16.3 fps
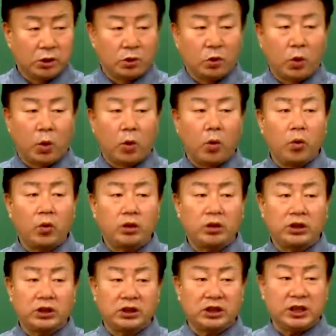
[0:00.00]

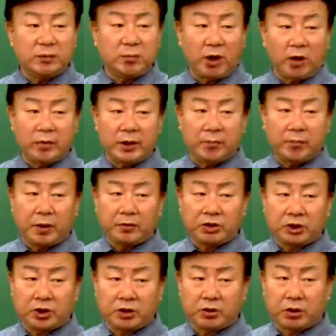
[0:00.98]
농지의 범위에
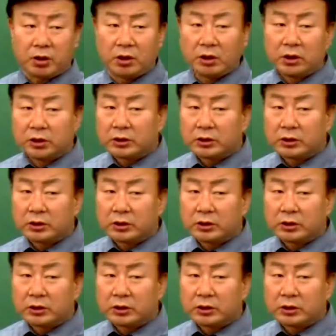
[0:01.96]
포함시켜서